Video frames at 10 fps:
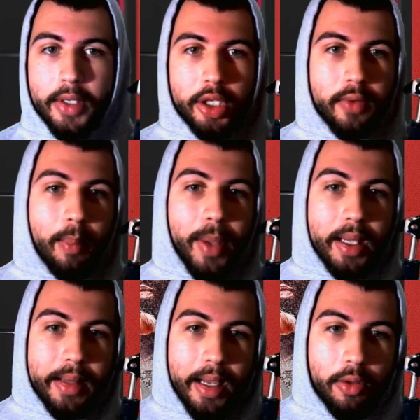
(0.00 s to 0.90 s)
Se a gente estiver
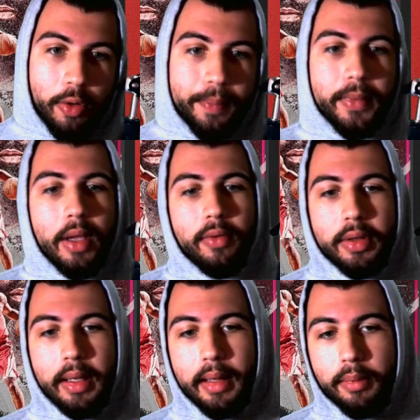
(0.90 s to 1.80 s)
perdendo, vou
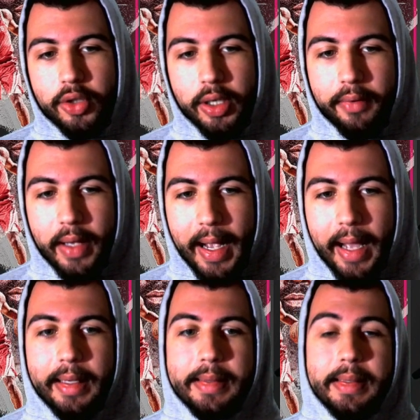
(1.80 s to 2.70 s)
tentar buscar
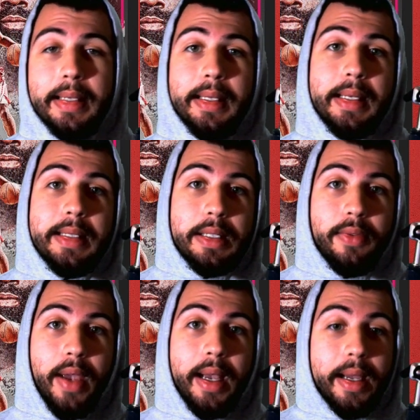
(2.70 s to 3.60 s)
virada. Se a gente
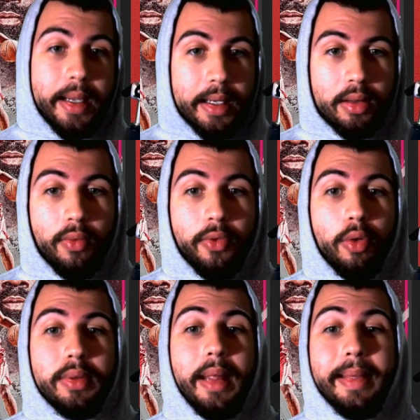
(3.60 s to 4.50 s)
estiver ganhando,
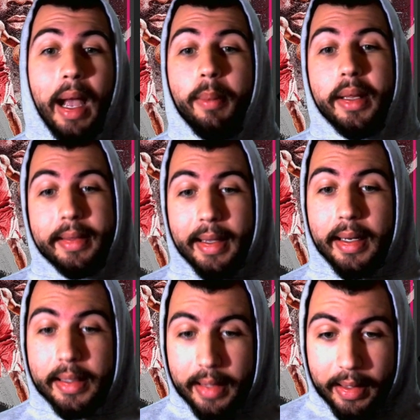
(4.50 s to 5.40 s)
vou tentar manter a,
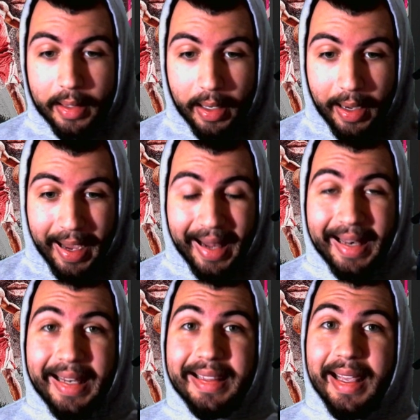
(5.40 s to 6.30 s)
lider a
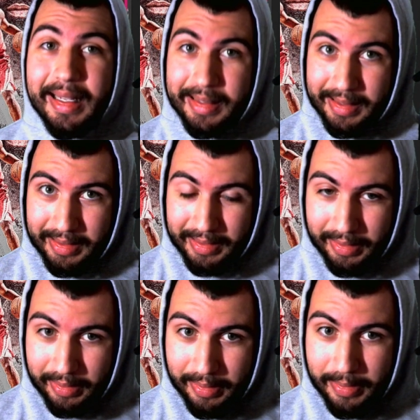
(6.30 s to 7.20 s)
liderança.
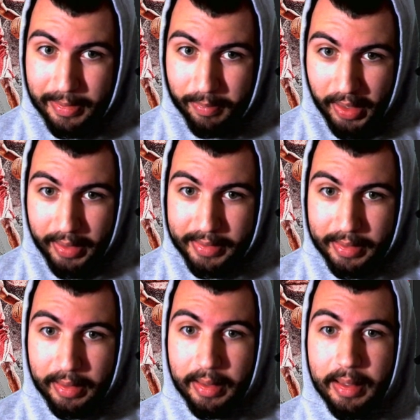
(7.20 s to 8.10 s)

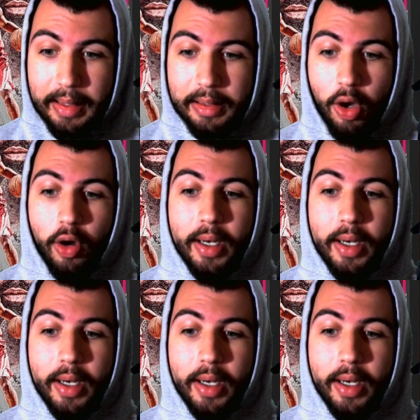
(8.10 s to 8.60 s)
Beleza? Então